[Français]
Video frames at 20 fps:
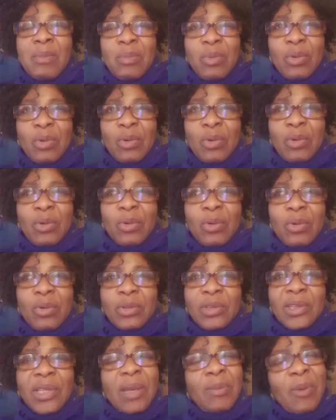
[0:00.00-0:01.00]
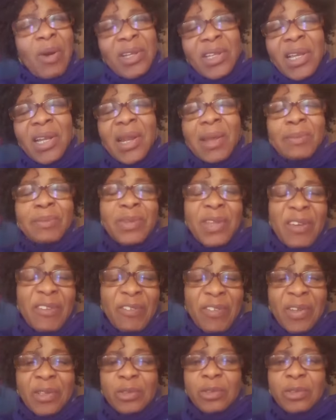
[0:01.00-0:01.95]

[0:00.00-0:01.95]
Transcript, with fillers: pour témoigner les bienfaits